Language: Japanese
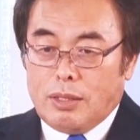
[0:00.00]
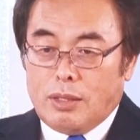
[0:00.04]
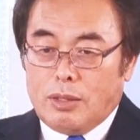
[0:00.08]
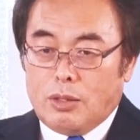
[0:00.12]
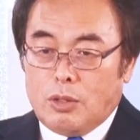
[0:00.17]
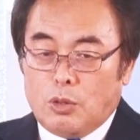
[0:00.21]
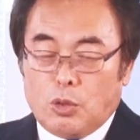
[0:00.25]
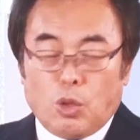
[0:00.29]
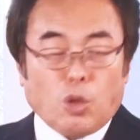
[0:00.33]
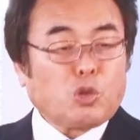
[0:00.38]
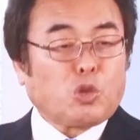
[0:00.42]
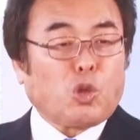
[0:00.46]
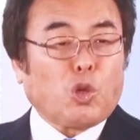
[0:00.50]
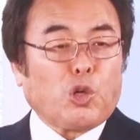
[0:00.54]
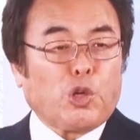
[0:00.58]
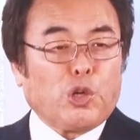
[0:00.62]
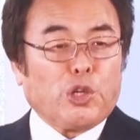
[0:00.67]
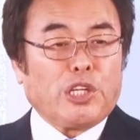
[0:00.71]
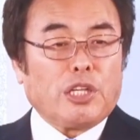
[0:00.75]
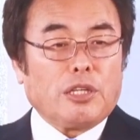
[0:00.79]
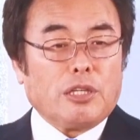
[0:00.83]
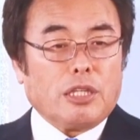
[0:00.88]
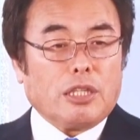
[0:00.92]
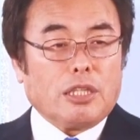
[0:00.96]
ロットのよう
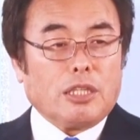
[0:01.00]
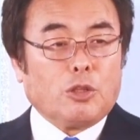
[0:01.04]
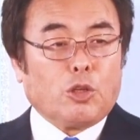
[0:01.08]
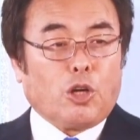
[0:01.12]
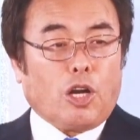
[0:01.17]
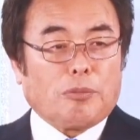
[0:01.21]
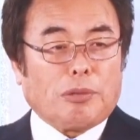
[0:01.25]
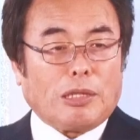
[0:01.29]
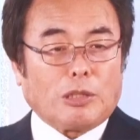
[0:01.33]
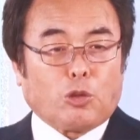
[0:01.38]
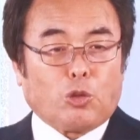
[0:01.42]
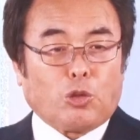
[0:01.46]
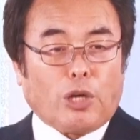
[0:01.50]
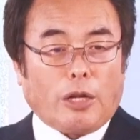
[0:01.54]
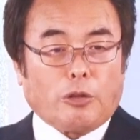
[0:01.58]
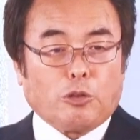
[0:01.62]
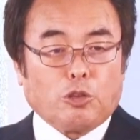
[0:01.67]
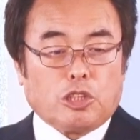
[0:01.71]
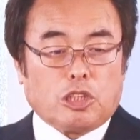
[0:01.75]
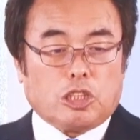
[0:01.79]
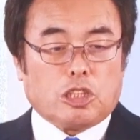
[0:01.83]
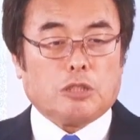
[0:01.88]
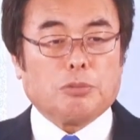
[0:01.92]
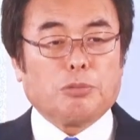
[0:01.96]
に祈ればとなる
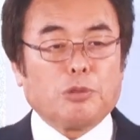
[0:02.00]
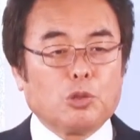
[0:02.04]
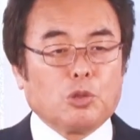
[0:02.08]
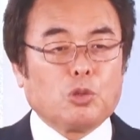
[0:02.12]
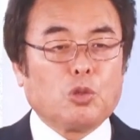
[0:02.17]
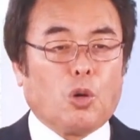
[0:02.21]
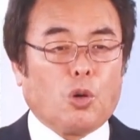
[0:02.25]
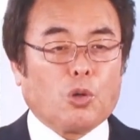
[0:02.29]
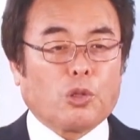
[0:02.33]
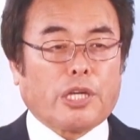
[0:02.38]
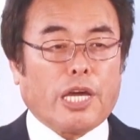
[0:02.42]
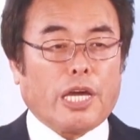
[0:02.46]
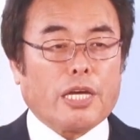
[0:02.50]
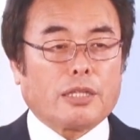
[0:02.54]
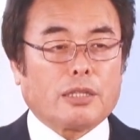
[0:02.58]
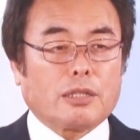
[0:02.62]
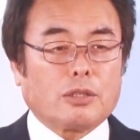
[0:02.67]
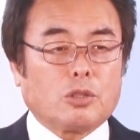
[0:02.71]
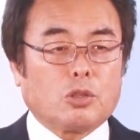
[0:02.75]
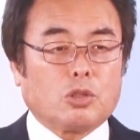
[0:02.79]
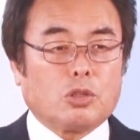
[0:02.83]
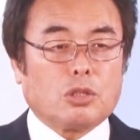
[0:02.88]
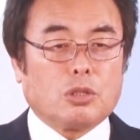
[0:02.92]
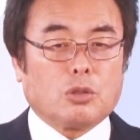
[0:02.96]
自分の
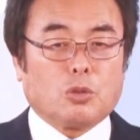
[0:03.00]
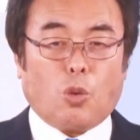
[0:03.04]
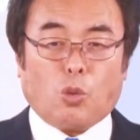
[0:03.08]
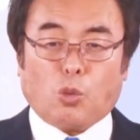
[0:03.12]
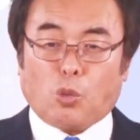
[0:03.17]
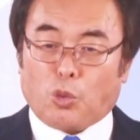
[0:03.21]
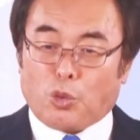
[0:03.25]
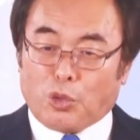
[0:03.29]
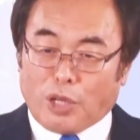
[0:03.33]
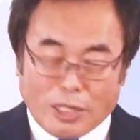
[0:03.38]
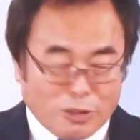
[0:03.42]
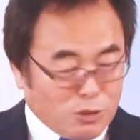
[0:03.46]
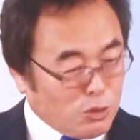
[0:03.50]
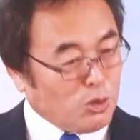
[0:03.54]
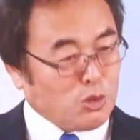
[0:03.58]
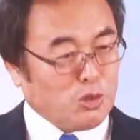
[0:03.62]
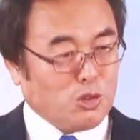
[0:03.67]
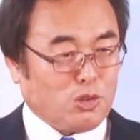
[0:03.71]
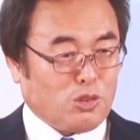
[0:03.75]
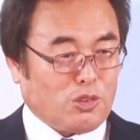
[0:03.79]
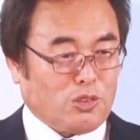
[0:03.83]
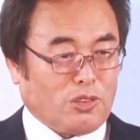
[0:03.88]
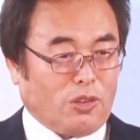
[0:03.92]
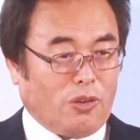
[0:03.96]
心が成就
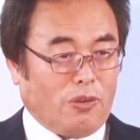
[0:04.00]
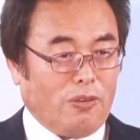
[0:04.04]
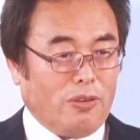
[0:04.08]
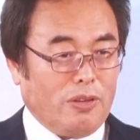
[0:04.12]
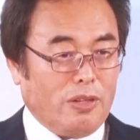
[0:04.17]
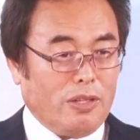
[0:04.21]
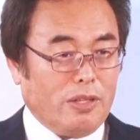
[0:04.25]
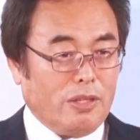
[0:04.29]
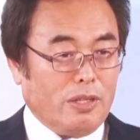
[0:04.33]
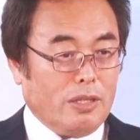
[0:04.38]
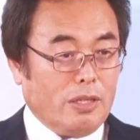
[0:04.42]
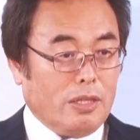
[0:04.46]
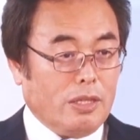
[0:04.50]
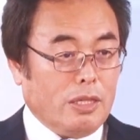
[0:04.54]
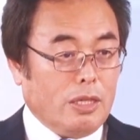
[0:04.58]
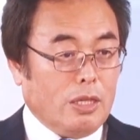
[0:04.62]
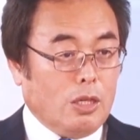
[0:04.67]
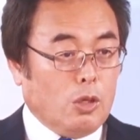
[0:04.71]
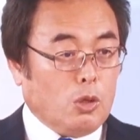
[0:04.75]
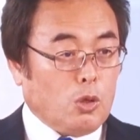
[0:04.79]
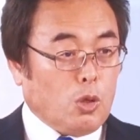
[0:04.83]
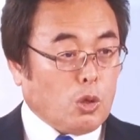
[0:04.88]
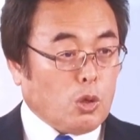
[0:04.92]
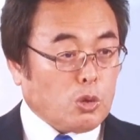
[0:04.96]
するの
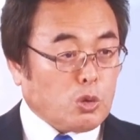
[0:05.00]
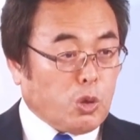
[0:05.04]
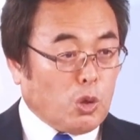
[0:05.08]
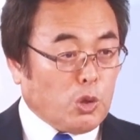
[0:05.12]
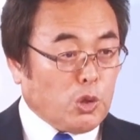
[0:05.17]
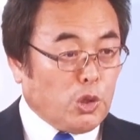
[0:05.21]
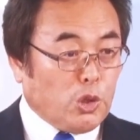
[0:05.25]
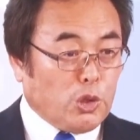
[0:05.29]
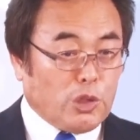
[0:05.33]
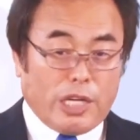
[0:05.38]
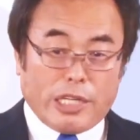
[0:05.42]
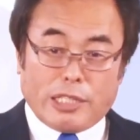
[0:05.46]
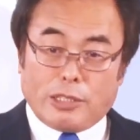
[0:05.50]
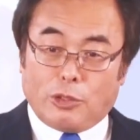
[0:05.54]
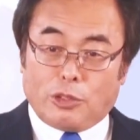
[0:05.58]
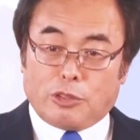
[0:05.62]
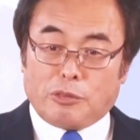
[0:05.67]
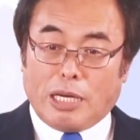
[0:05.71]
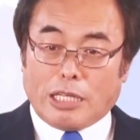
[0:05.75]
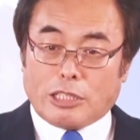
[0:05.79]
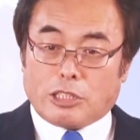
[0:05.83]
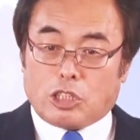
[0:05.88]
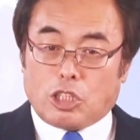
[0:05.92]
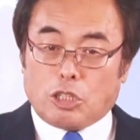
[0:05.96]
ロットのような祈り
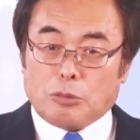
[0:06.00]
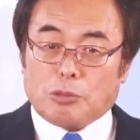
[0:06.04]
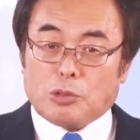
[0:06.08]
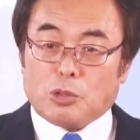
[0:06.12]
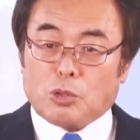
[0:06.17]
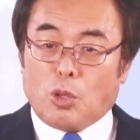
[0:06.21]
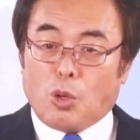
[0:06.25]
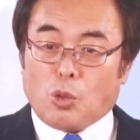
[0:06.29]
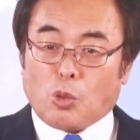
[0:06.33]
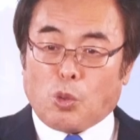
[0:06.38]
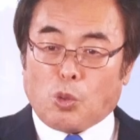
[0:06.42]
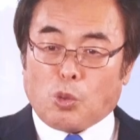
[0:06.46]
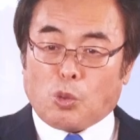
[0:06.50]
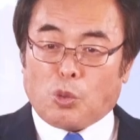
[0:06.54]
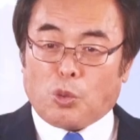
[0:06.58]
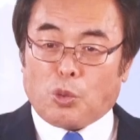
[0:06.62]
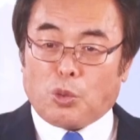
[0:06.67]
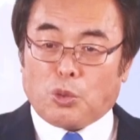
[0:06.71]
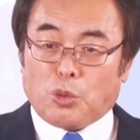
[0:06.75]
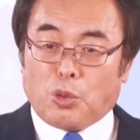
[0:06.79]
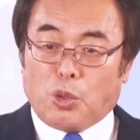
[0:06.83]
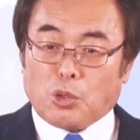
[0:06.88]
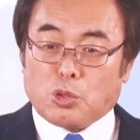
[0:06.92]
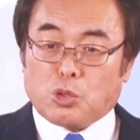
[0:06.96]
は自分の心
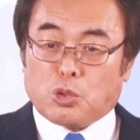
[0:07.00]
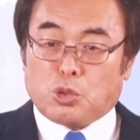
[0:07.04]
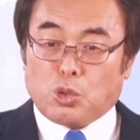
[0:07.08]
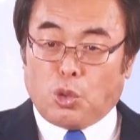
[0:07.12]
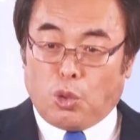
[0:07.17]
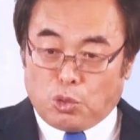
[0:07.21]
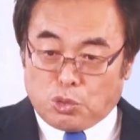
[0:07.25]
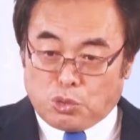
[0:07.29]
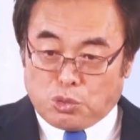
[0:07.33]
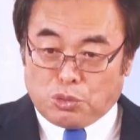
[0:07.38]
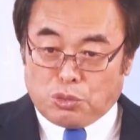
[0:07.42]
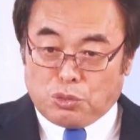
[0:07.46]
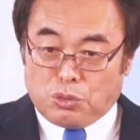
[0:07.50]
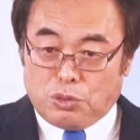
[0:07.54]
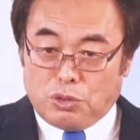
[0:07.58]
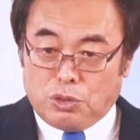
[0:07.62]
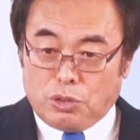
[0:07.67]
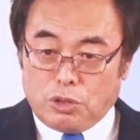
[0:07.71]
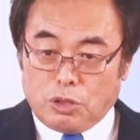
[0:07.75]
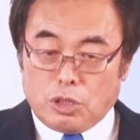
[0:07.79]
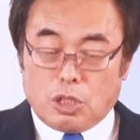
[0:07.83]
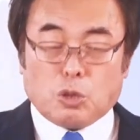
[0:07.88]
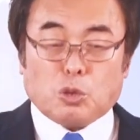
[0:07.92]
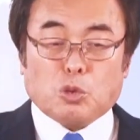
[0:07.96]
の成就
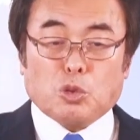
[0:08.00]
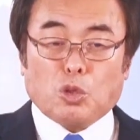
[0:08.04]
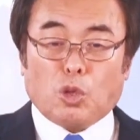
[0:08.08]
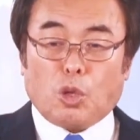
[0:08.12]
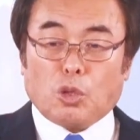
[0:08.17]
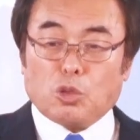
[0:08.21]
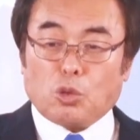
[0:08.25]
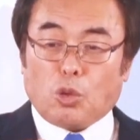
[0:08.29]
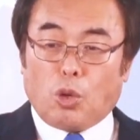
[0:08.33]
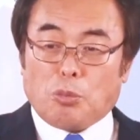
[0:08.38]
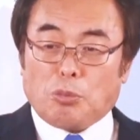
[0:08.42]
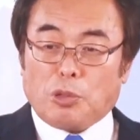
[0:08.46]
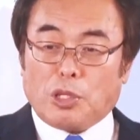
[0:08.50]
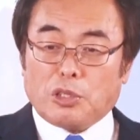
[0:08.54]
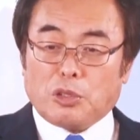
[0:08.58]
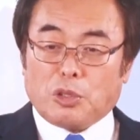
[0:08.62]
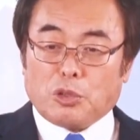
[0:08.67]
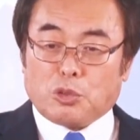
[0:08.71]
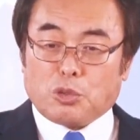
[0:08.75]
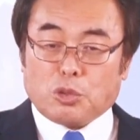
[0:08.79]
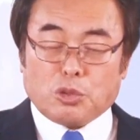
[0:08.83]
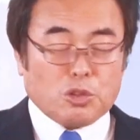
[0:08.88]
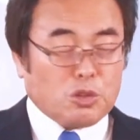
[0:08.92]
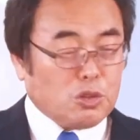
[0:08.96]
肉の思いの
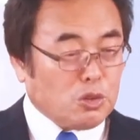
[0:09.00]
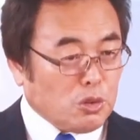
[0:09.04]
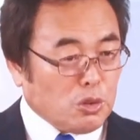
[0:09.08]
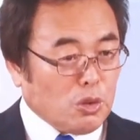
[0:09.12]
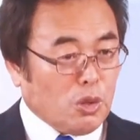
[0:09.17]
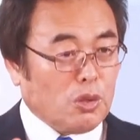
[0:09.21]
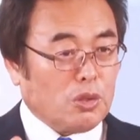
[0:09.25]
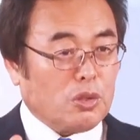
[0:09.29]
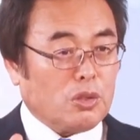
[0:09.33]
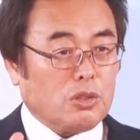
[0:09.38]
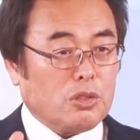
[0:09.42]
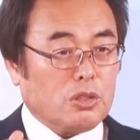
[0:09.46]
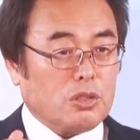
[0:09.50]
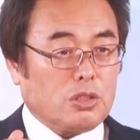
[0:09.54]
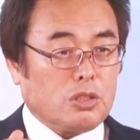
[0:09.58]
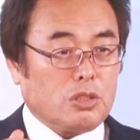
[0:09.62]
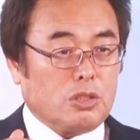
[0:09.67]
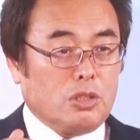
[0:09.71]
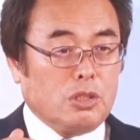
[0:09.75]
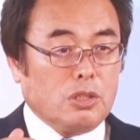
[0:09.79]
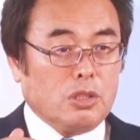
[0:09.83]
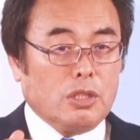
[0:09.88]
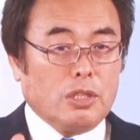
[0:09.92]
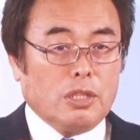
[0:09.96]
水準の
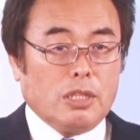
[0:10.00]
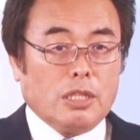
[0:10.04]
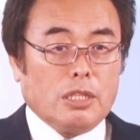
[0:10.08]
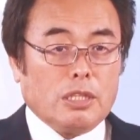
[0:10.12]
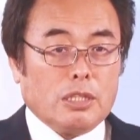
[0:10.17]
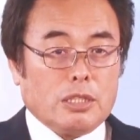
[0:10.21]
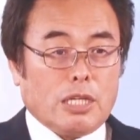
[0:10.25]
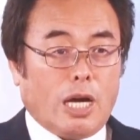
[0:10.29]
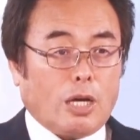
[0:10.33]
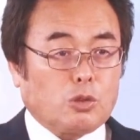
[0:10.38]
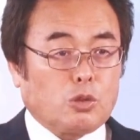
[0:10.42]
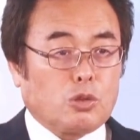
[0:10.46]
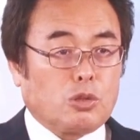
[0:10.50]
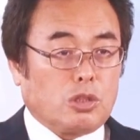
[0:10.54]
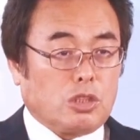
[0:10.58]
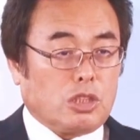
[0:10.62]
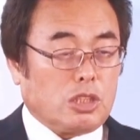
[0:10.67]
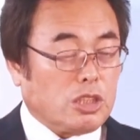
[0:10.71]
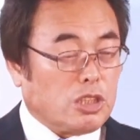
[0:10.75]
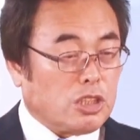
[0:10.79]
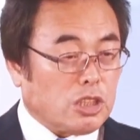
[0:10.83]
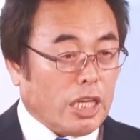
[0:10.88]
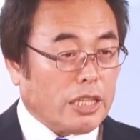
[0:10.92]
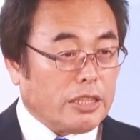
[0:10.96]
約
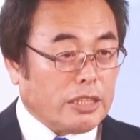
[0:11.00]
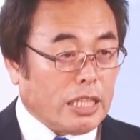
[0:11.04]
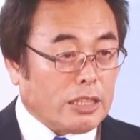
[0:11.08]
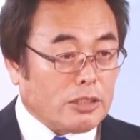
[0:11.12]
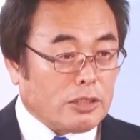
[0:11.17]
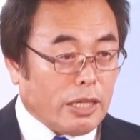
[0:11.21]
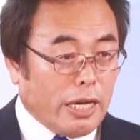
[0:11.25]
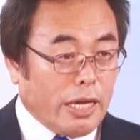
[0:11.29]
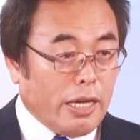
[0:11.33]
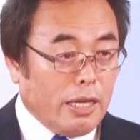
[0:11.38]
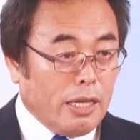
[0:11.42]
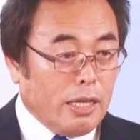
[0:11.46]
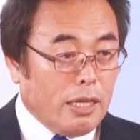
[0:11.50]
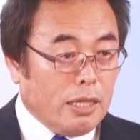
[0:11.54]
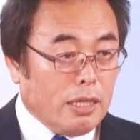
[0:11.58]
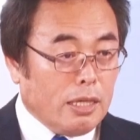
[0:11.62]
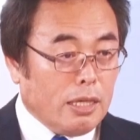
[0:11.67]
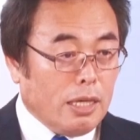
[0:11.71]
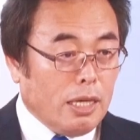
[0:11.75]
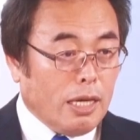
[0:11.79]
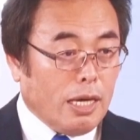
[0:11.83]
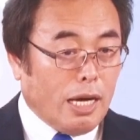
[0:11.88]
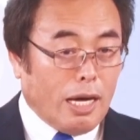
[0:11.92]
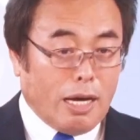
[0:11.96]
実現ですね
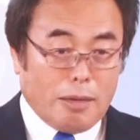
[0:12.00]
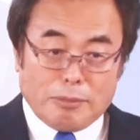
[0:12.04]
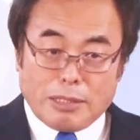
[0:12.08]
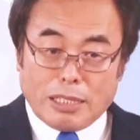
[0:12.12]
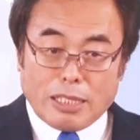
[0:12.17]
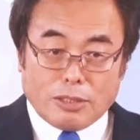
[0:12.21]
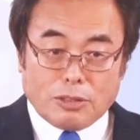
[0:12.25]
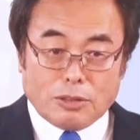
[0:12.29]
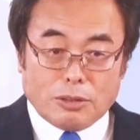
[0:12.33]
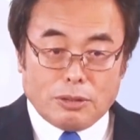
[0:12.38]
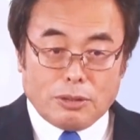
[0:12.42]
アメです